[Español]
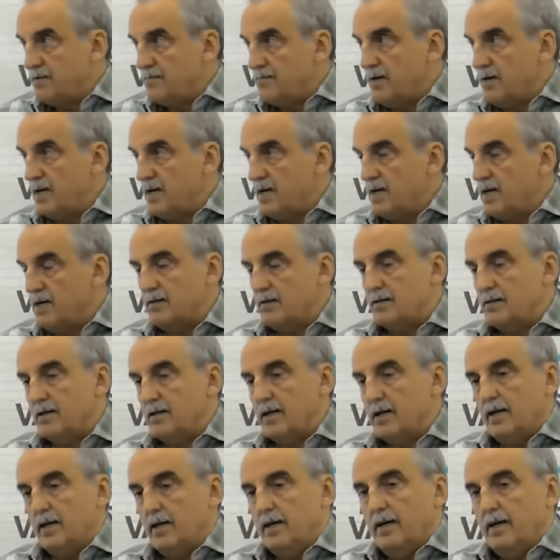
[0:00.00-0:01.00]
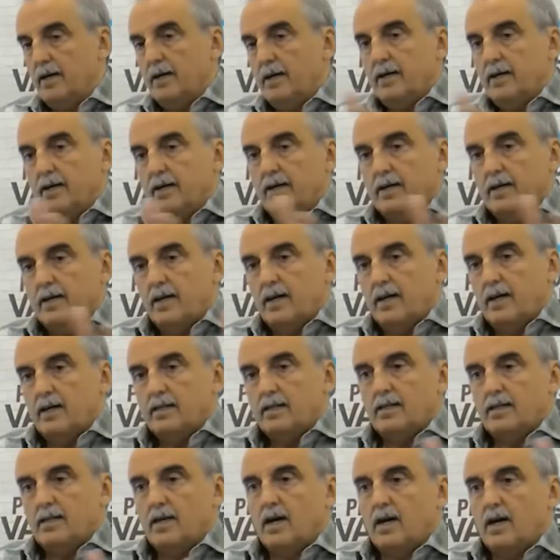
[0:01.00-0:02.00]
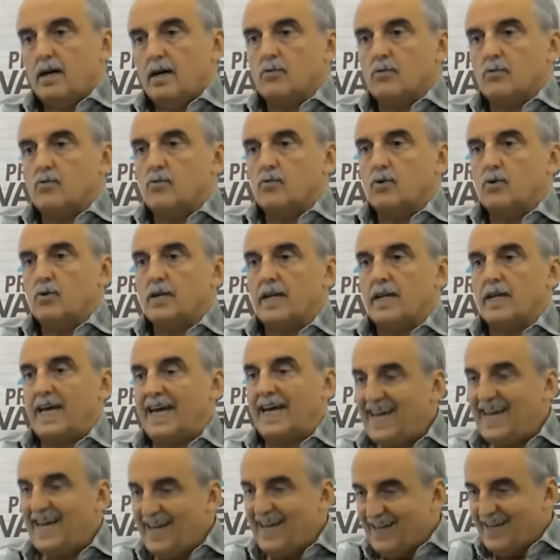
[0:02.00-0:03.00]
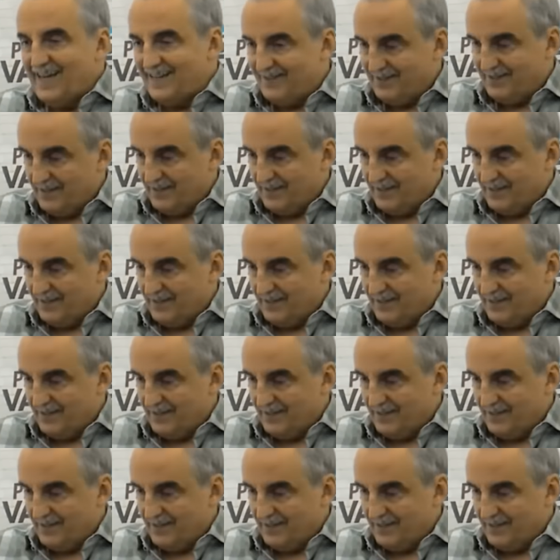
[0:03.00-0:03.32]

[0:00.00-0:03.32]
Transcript: de un proceso que podemos caracterizar como